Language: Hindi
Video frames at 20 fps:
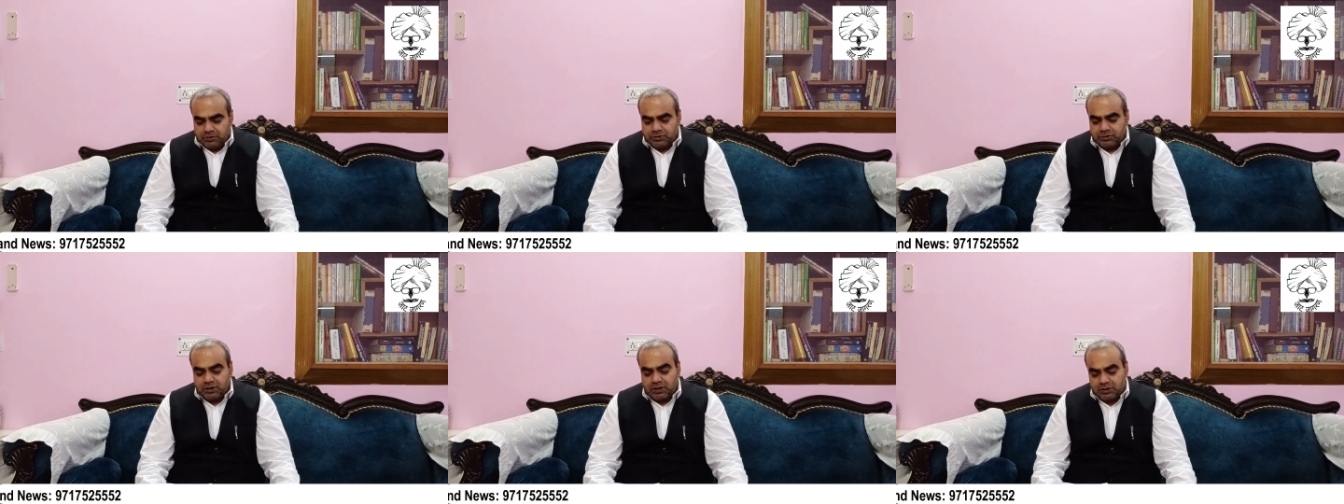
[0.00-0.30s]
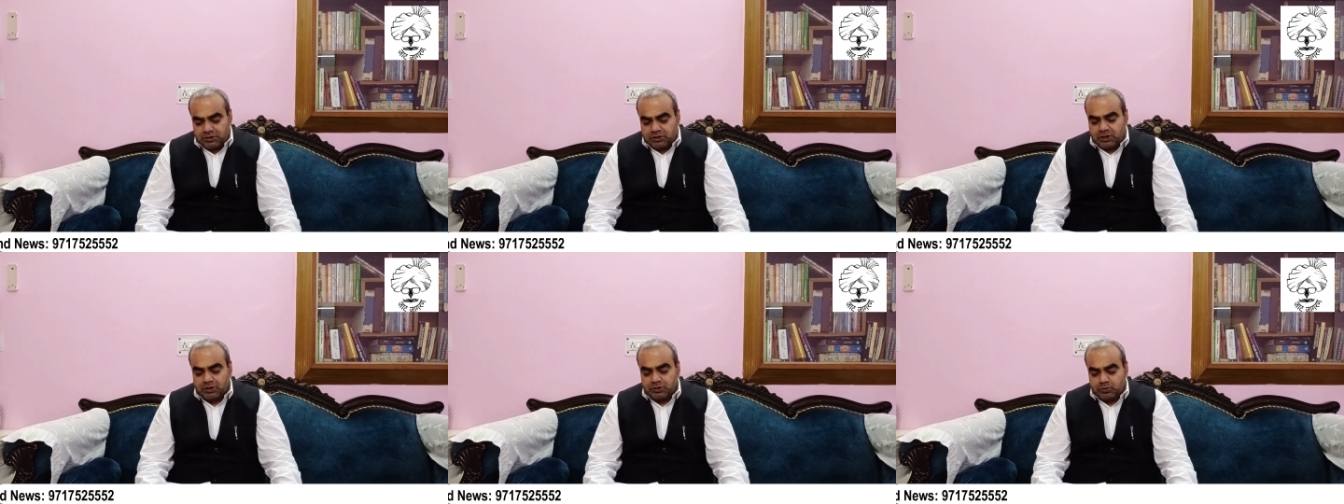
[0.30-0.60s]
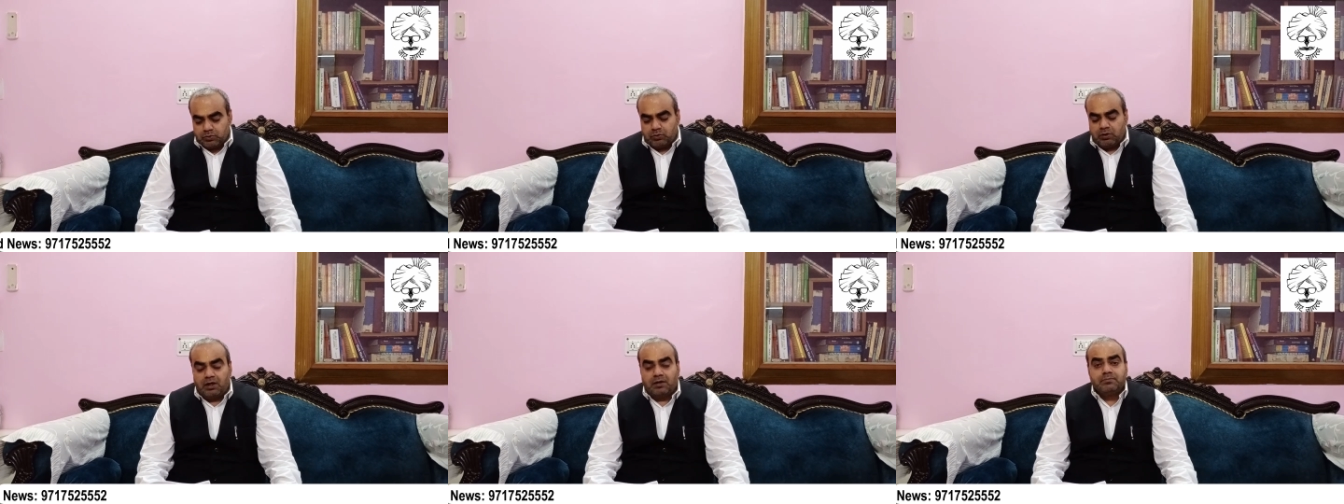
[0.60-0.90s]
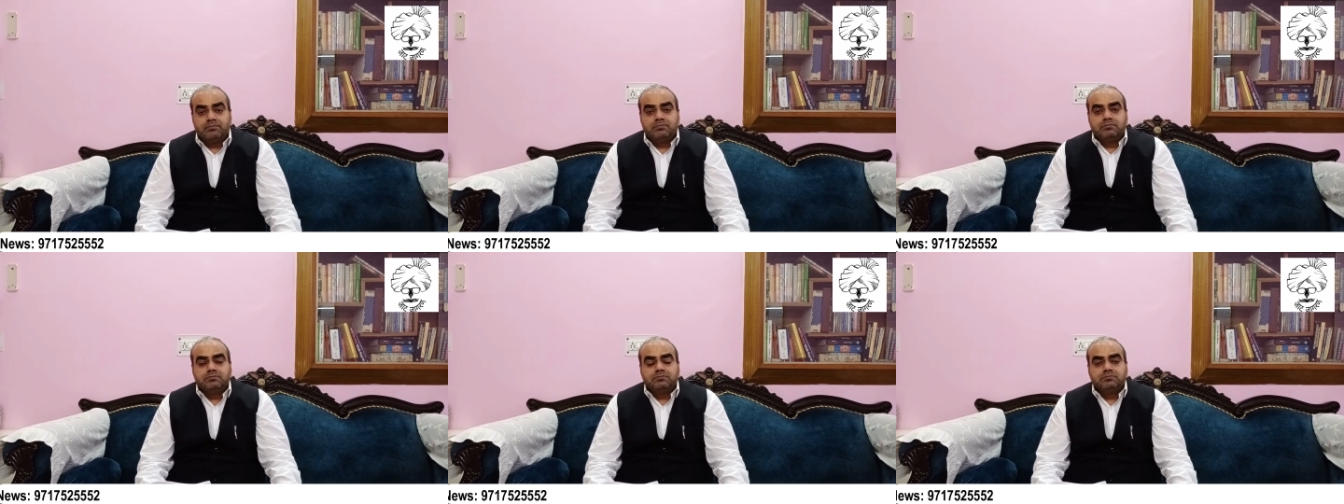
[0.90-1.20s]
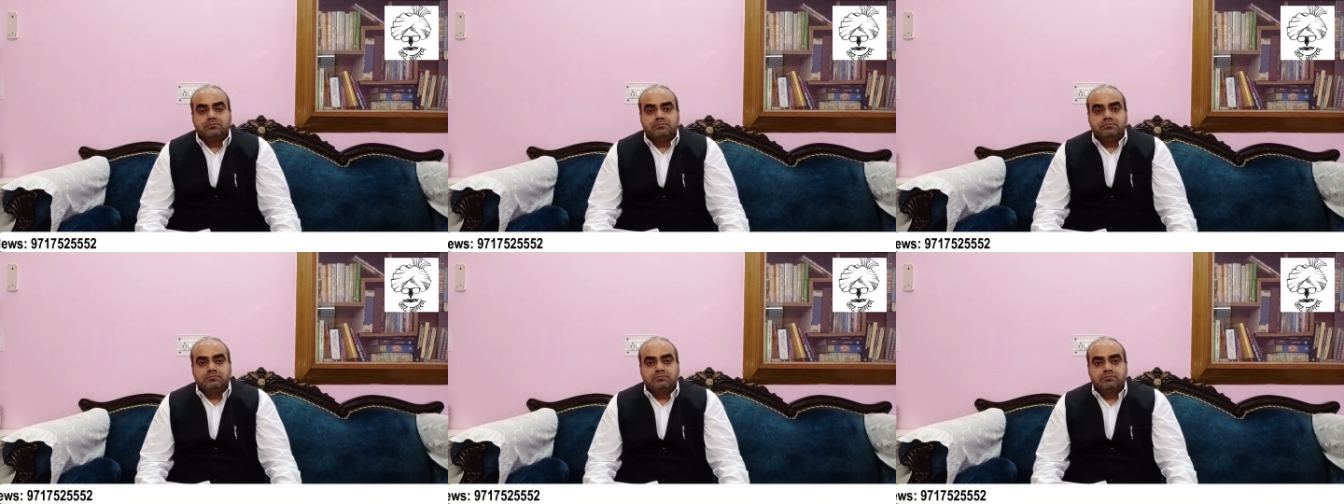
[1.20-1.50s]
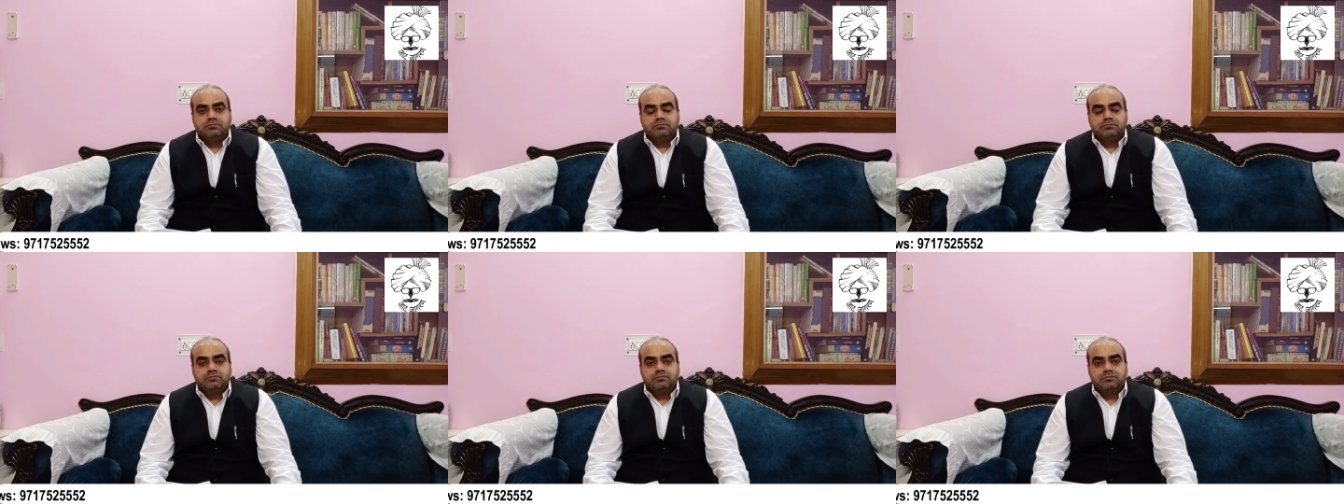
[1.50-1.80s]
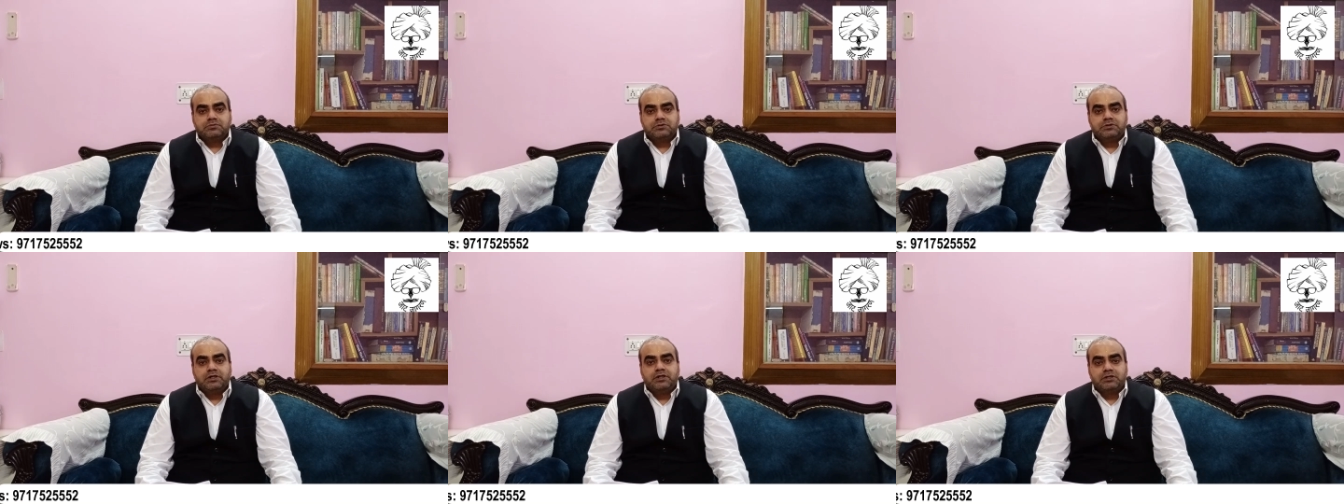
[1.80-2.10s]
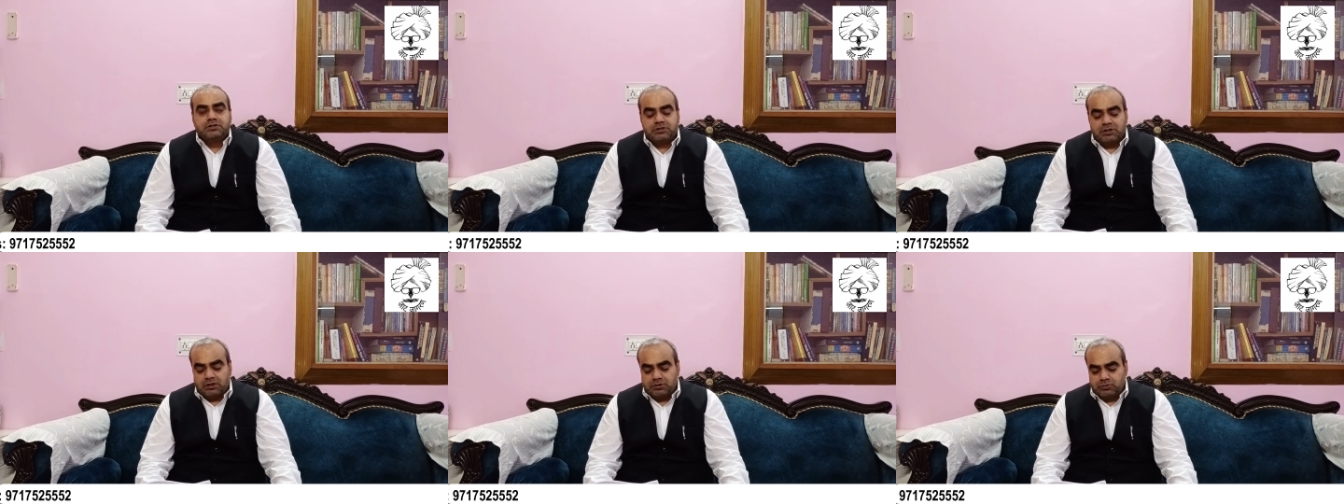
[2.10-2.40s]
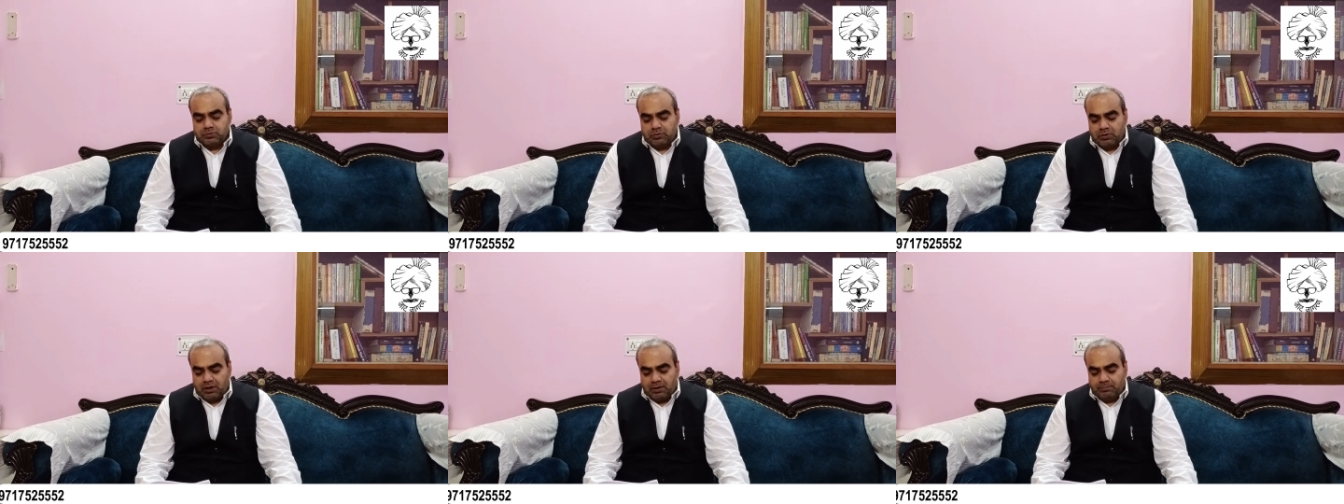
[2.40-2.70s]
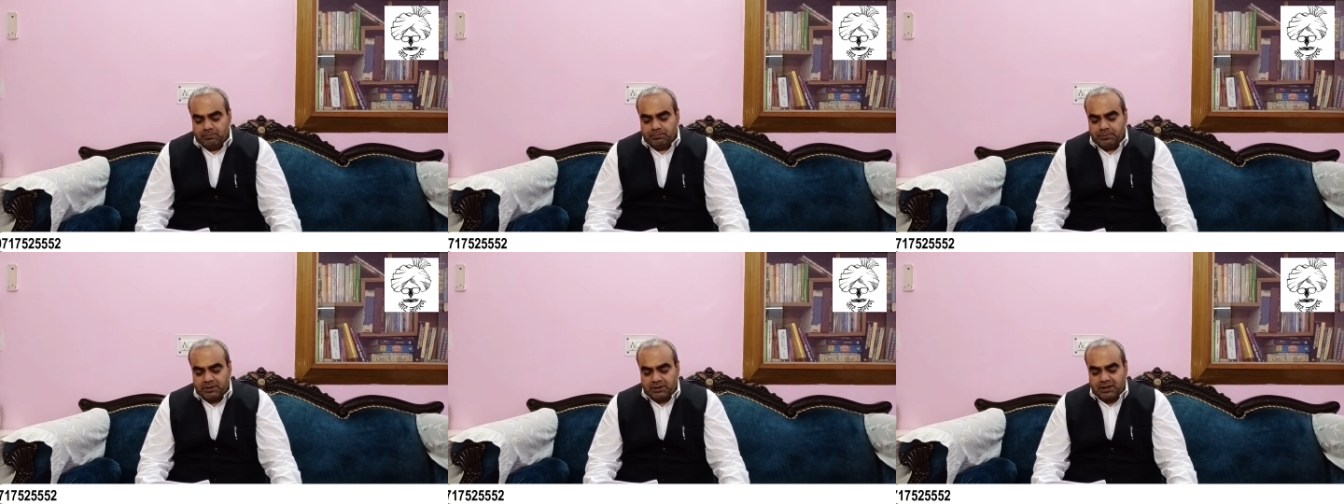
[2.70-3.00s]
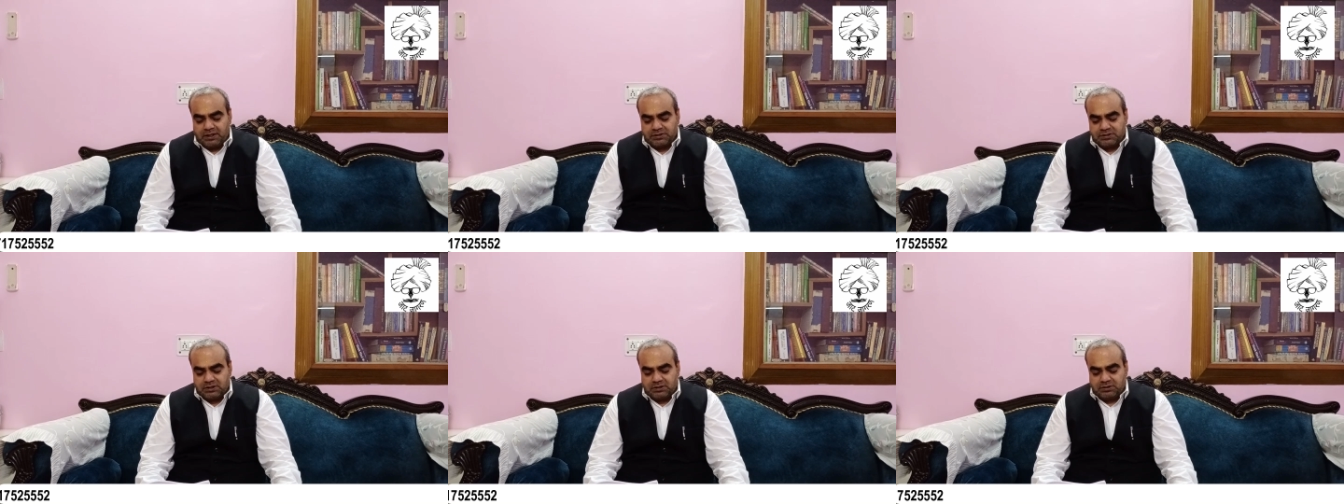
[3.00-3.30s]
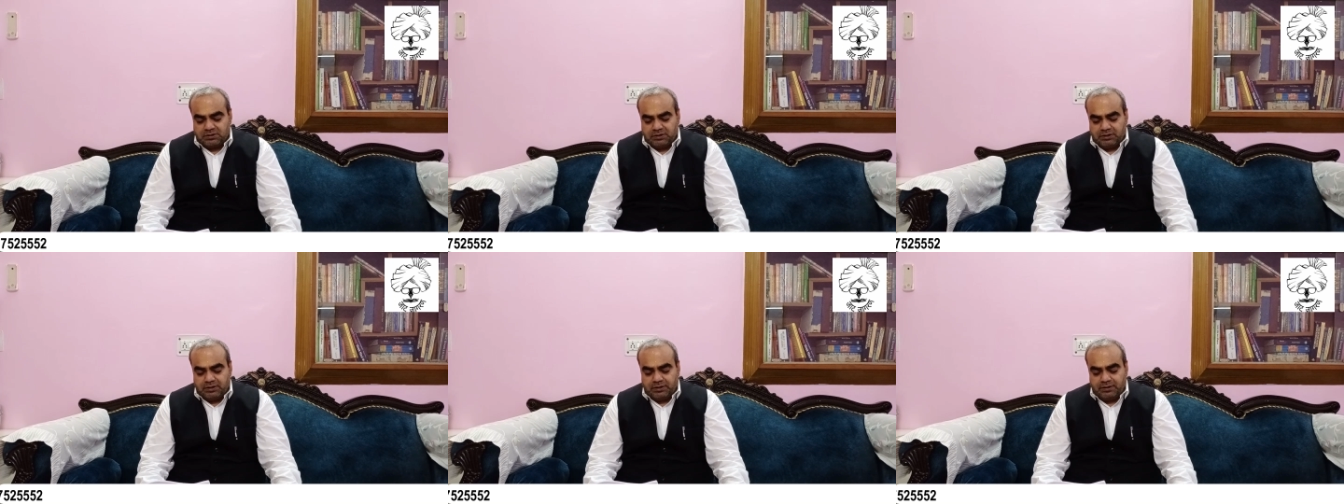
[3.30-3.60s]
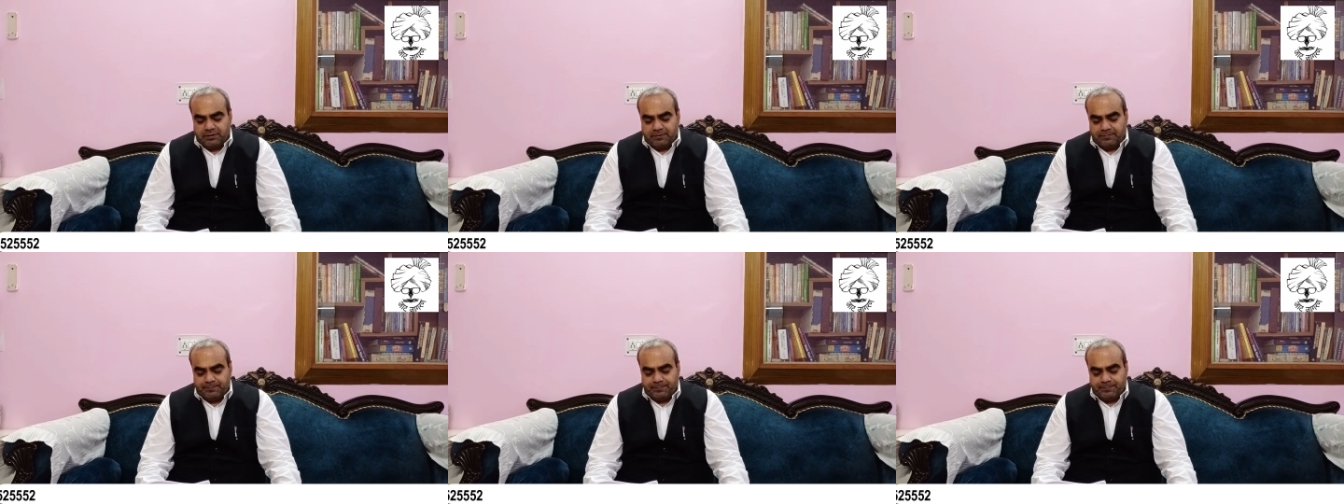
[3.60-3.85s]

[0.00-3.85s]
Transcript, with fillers: सर छाजूराम सेठ छाजूराम भी कह सकते हैं